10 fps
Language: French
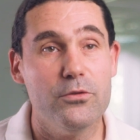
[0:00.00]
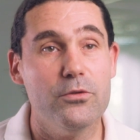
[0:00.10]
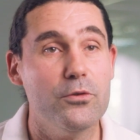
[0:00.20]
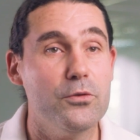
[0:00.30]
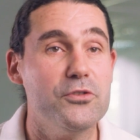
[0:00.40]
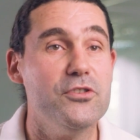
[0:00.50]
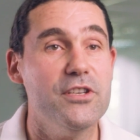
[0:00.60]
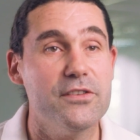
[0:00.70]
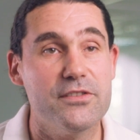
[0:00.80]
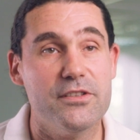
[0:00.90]
au
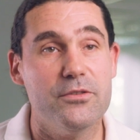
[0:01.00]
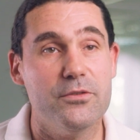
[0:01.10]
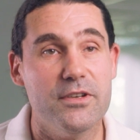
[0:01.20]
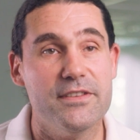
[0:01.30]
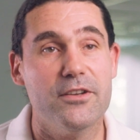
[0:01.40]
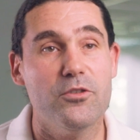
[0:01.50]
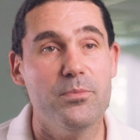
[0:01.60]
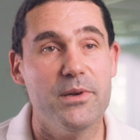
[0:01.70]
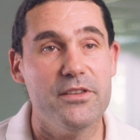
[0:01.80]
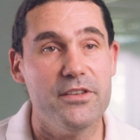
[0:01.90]
quotidien c'est les
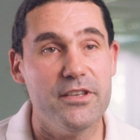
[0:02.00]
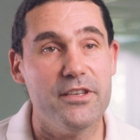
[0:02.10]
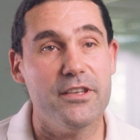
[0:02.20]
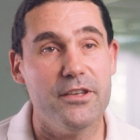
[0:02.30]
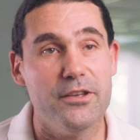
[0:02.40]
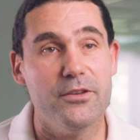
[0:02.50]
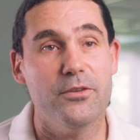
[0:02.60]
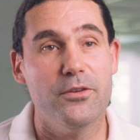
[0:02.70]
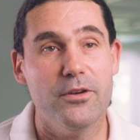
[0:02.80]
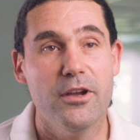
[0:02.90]
accompagner et
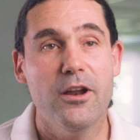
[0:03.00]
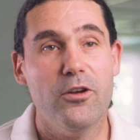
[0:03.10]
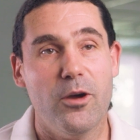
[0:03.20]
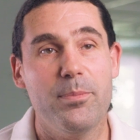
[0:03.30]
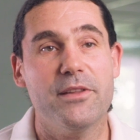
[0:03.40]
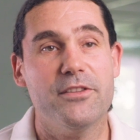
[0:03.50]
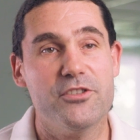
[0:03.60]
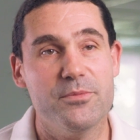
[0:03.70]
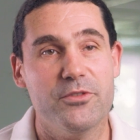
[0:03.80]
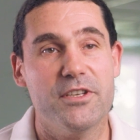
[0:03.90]
leur
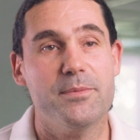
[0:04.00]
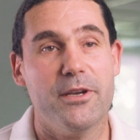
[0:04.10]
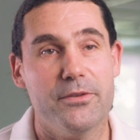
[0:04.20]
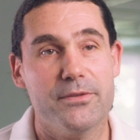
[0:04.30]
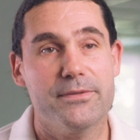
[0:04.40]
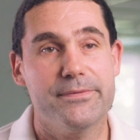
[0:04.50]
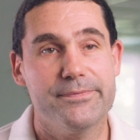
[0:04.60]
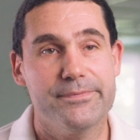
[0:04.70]
partager mon expérience.